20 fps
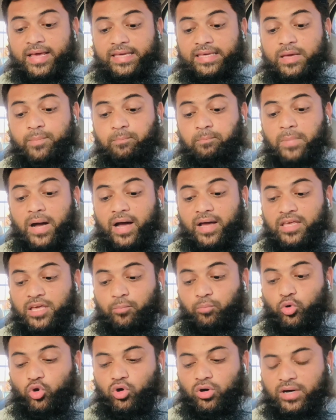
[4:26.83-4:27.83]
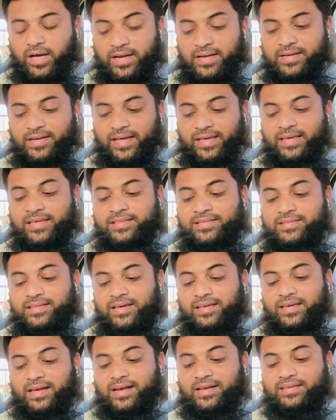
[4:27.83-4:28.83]
இம்மா எபுலுகன்ன இந்த
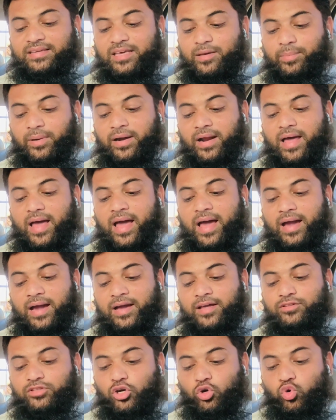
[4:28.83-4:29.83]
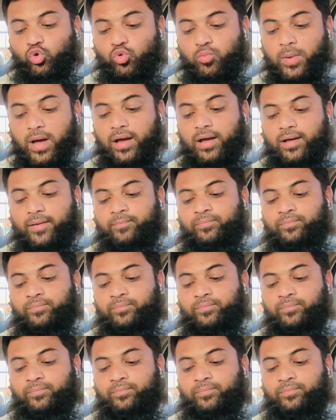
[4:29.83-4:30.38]
கல் கிபர அஹதஹுமா